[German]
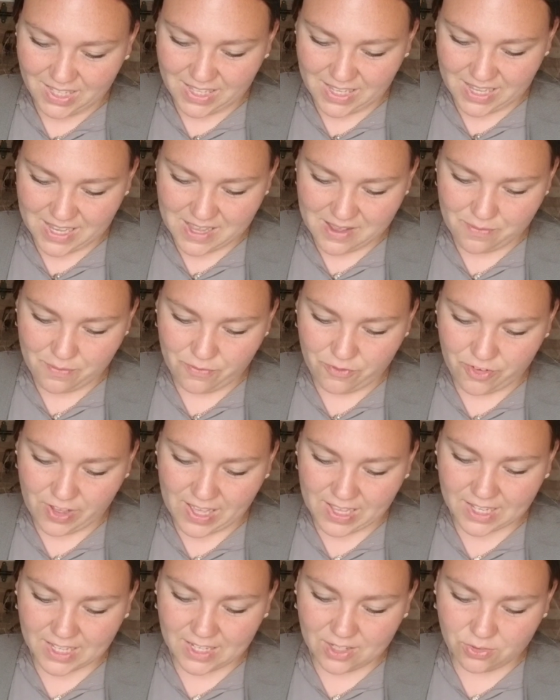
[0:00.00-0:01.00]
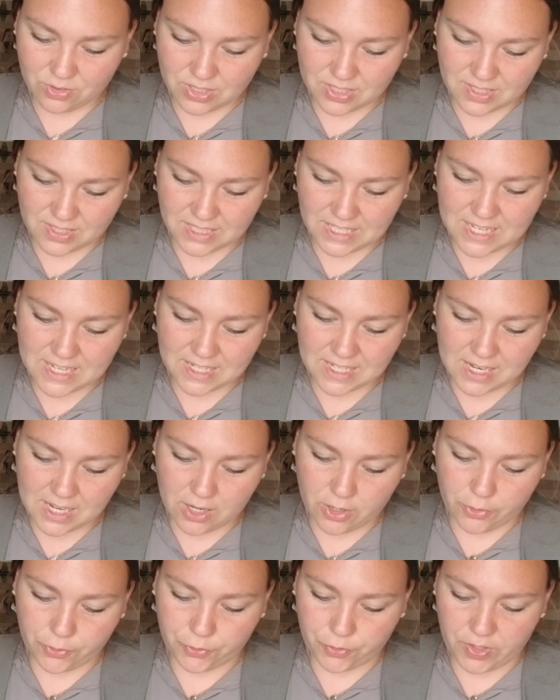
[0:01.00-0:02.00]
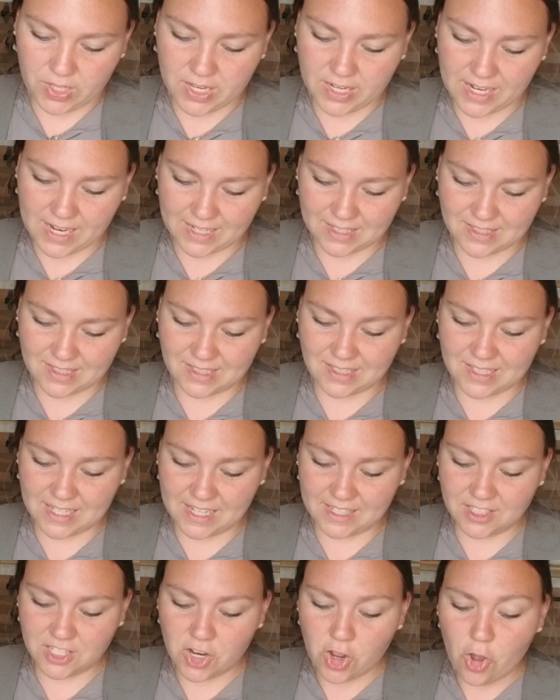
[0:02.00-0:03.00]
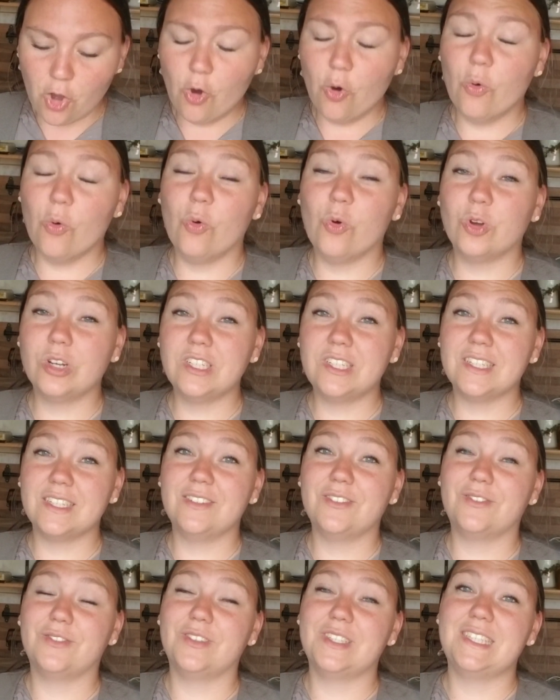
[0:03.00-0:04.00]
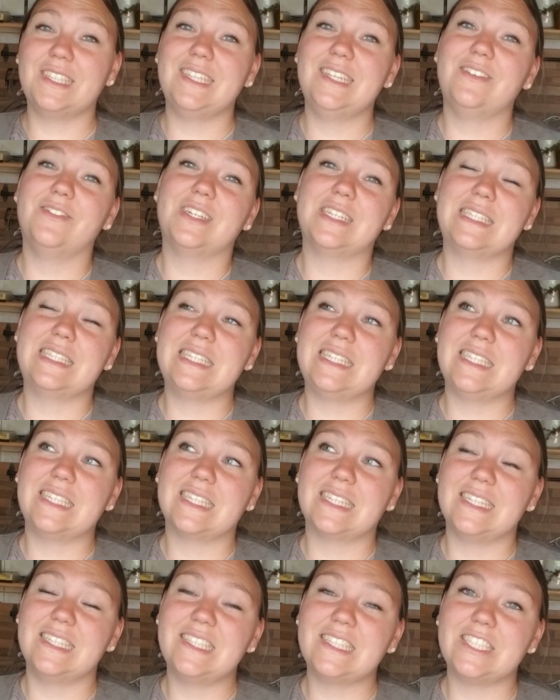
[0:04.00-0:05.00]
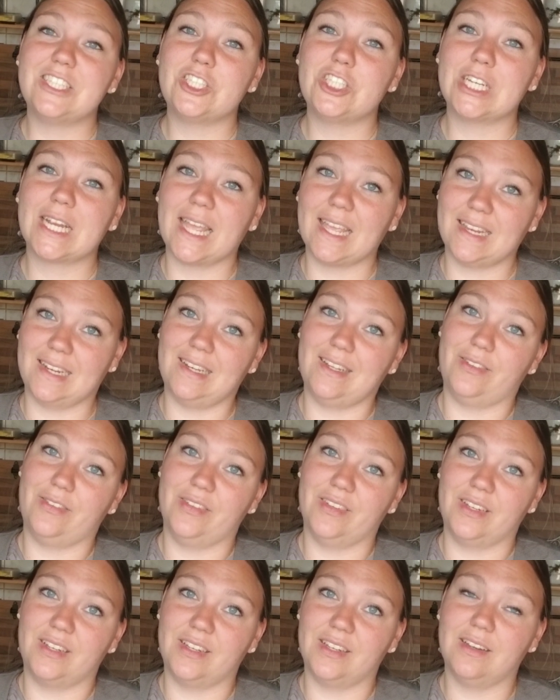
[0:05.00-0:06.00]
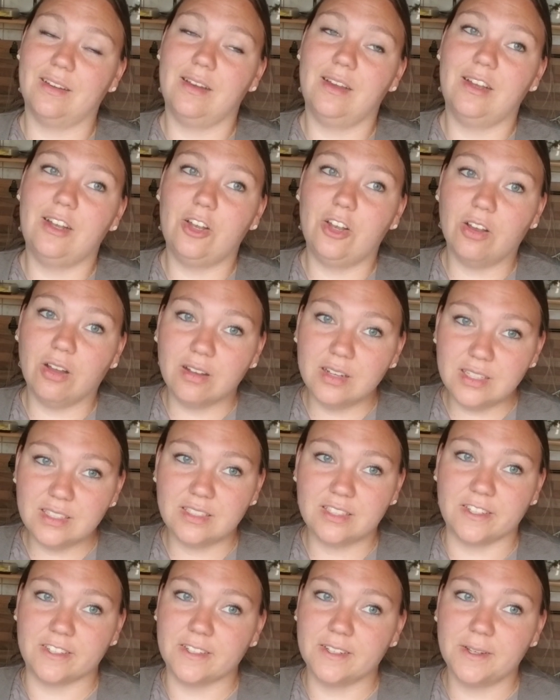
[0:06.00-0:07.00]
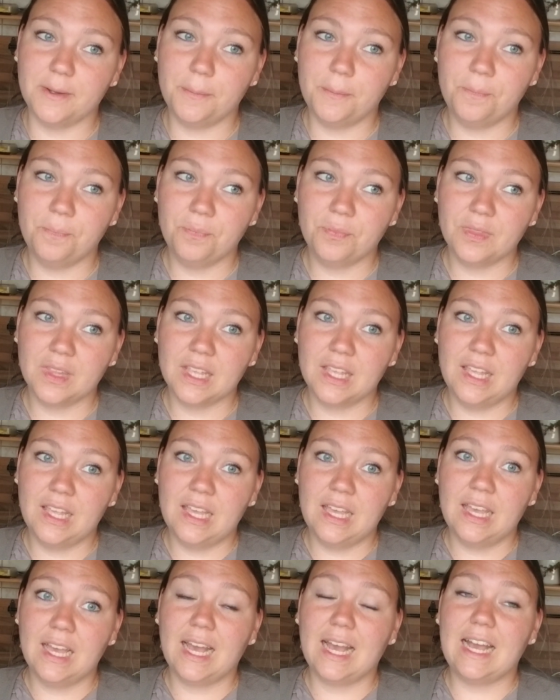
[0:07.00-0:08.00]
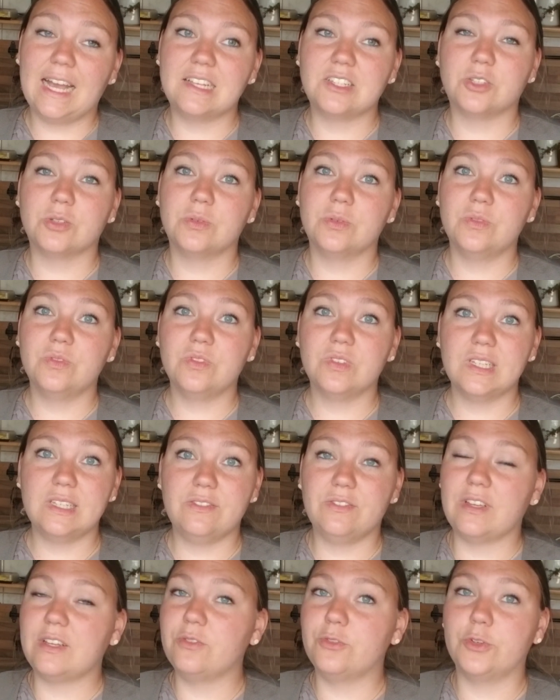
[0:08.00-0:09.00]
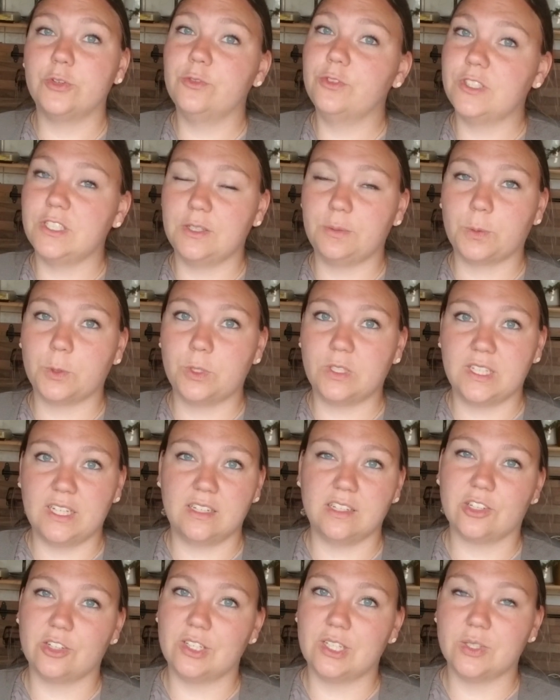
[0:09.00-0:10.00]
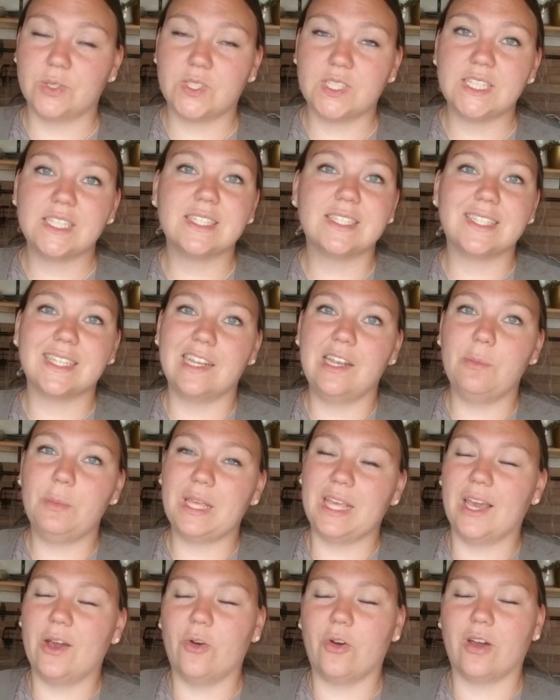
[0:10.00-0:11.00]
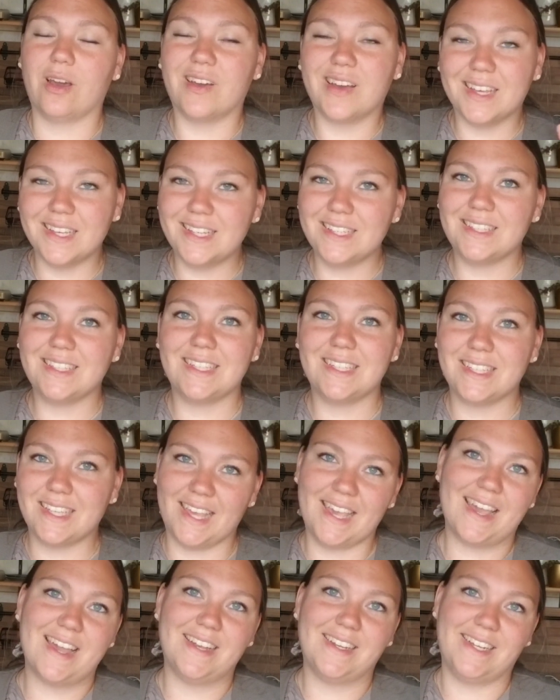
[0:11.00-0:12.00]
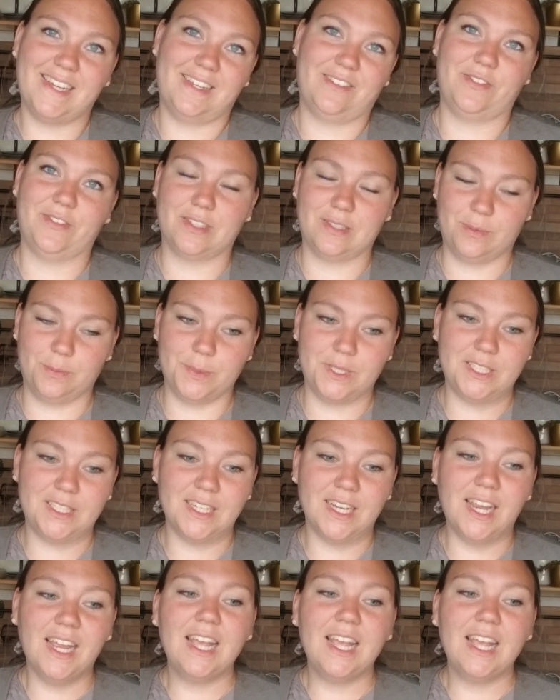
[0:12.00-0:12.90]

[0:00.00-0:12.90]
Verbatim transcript: Ähm, war reduziert auf 84 Cent. Und wisst ihr, was ich richtig schrecklich finde? Leute, also wenn 50% reduziert ist, dann nehme ich auch richtig gerne etwas mit.